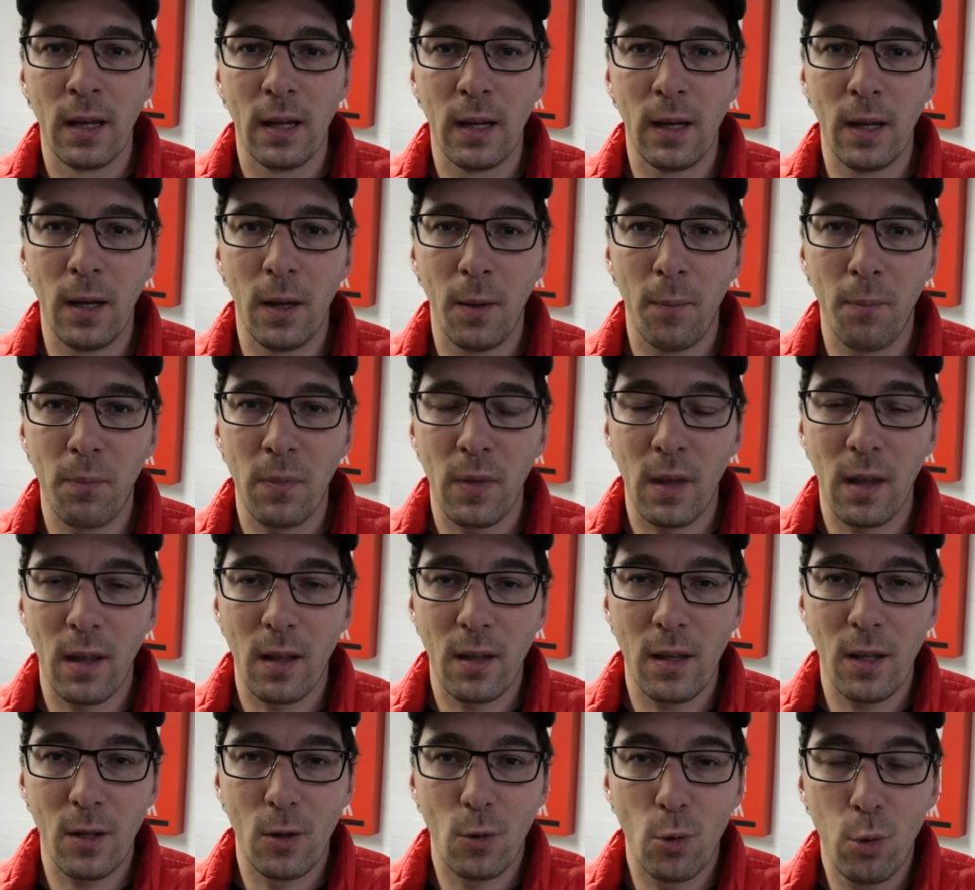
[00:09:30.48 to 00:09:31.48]
ähm,
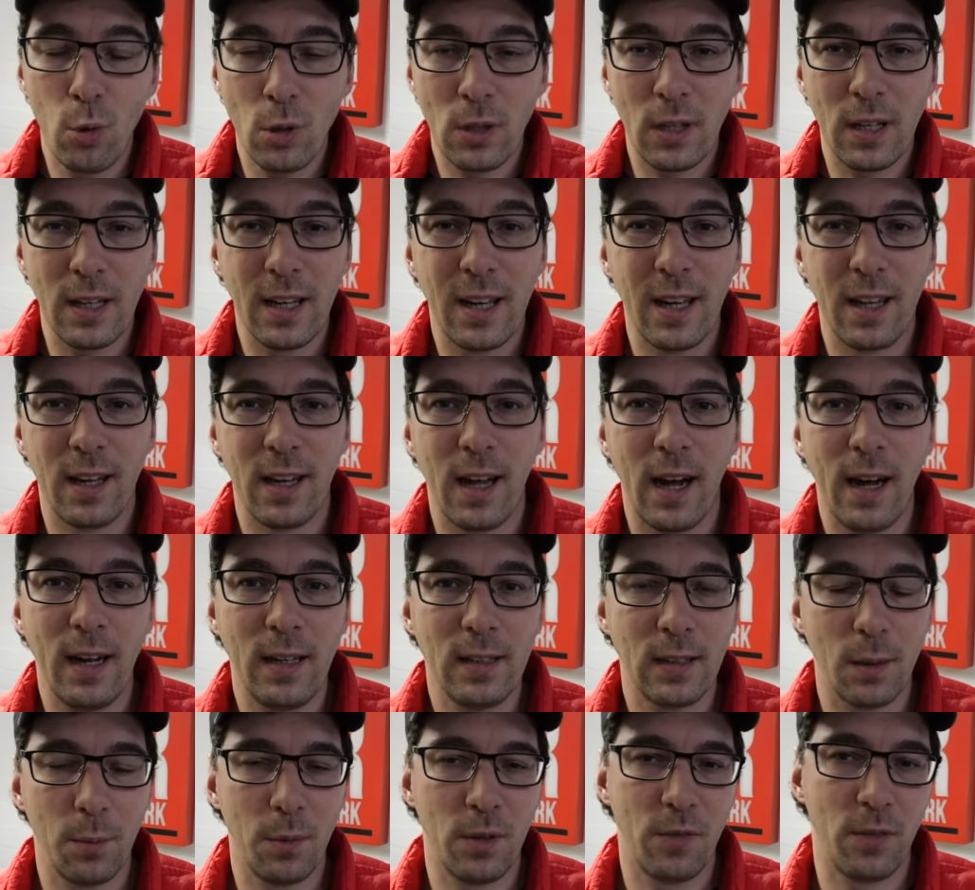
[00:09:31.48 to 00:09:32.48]
ihr tut den
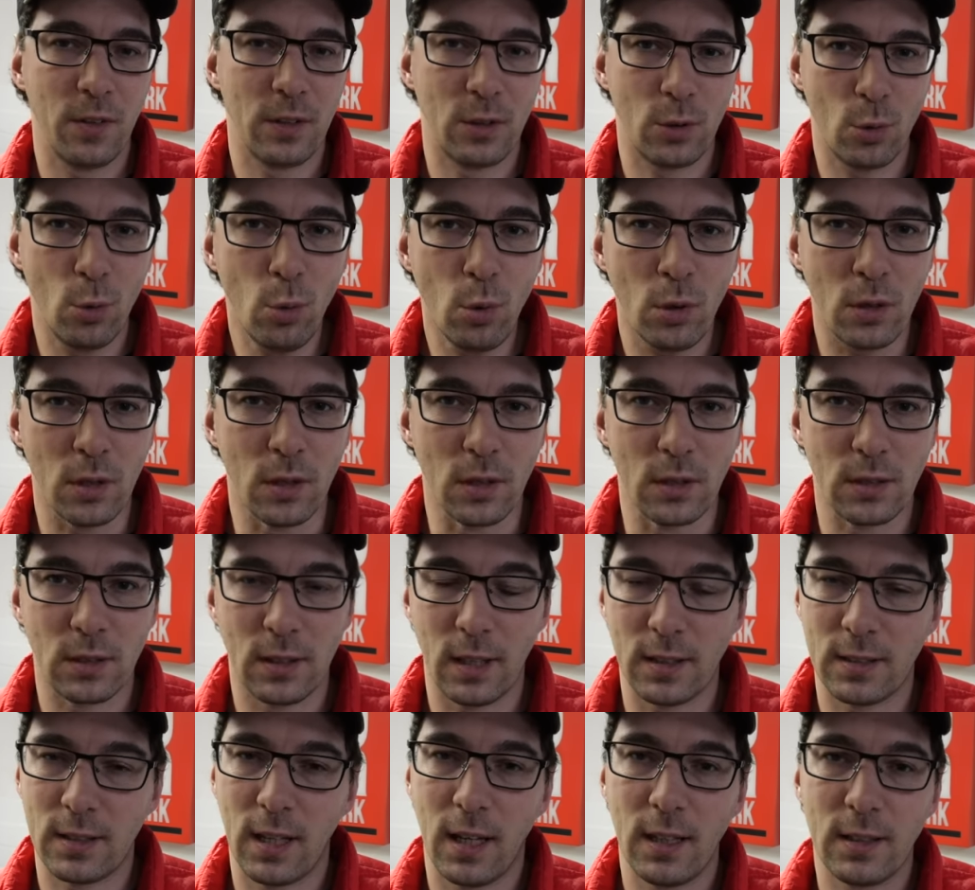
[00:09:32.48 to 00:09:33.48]
Kanal damit was Gutes.
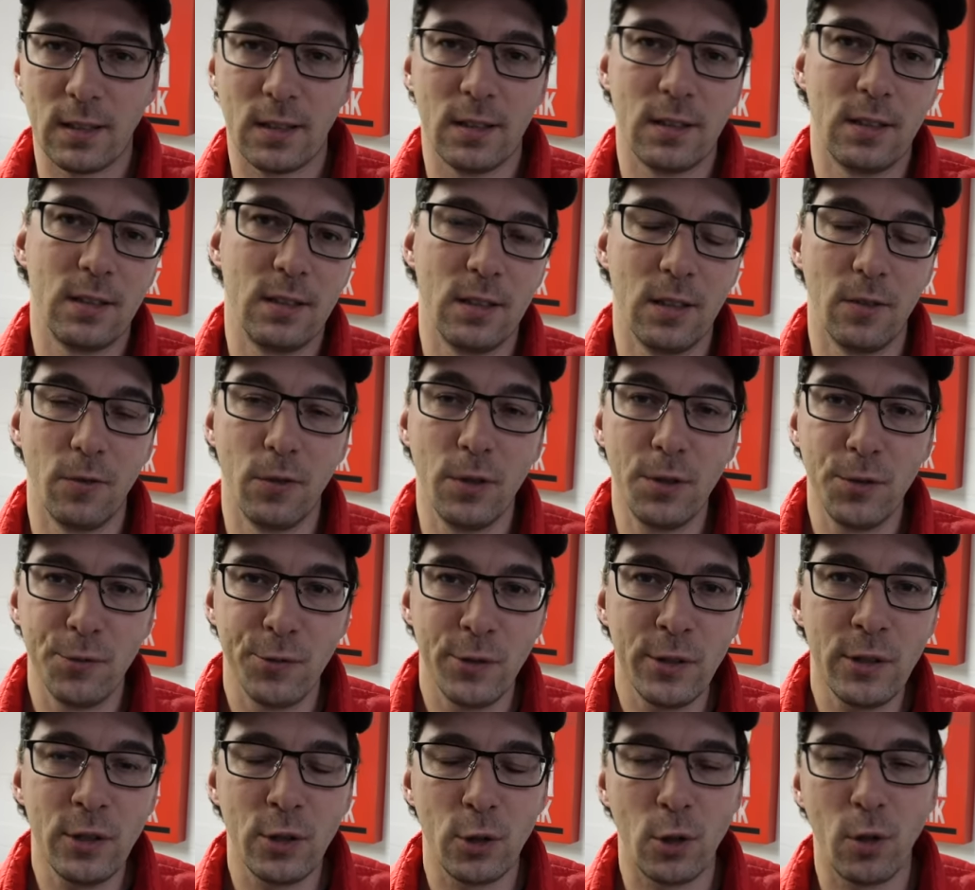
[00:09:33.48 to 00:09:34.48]
Das heißt, es ist eine
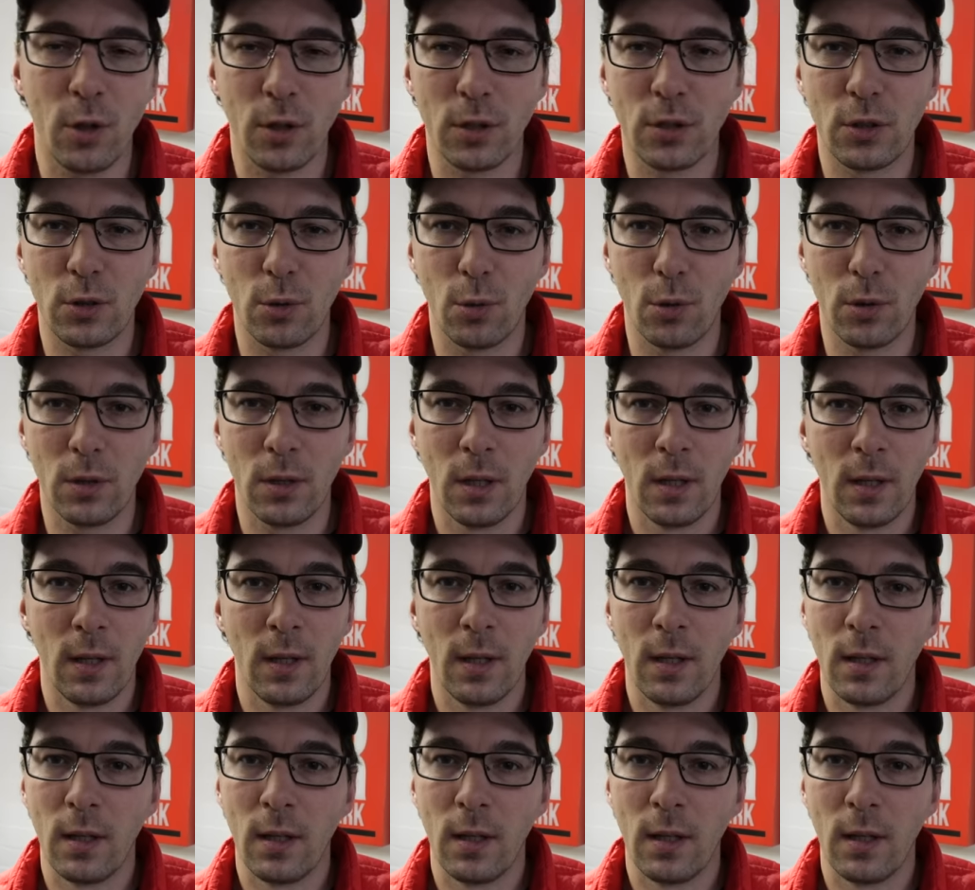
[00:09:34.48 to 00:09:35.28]
Win-Win-Situation.